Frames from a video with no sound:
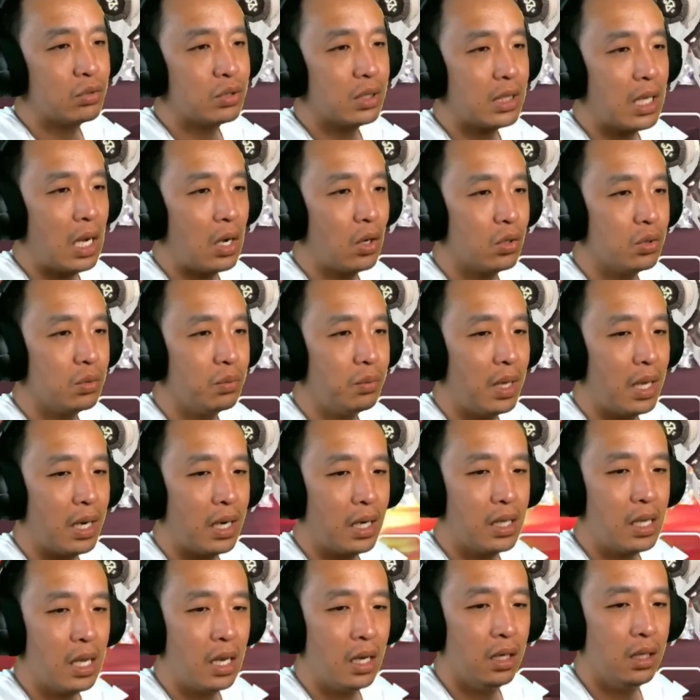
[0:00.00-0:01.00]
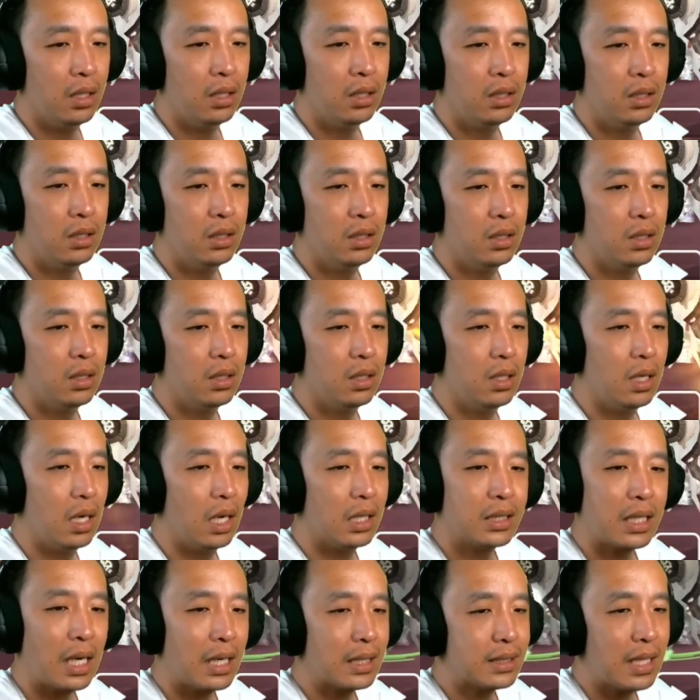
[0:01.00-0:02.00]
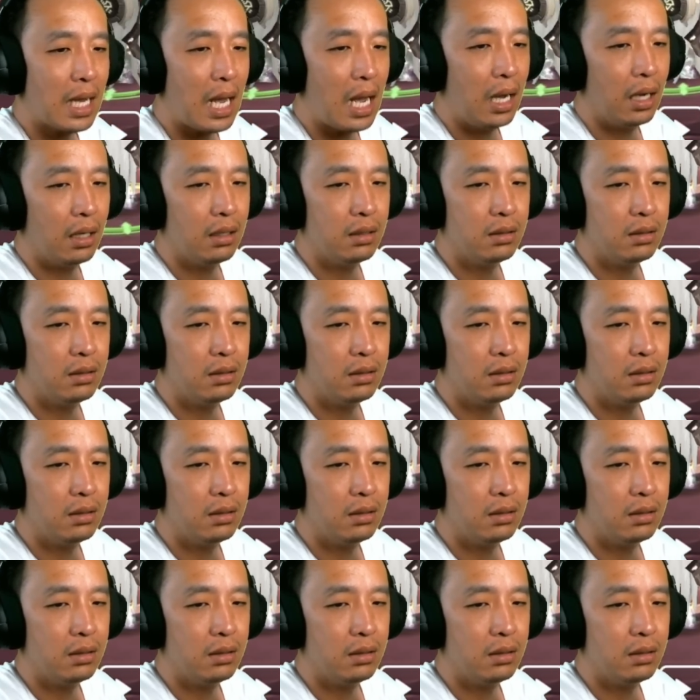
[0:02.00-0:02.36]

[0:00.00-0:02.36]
usah takut biar aja nggak terasa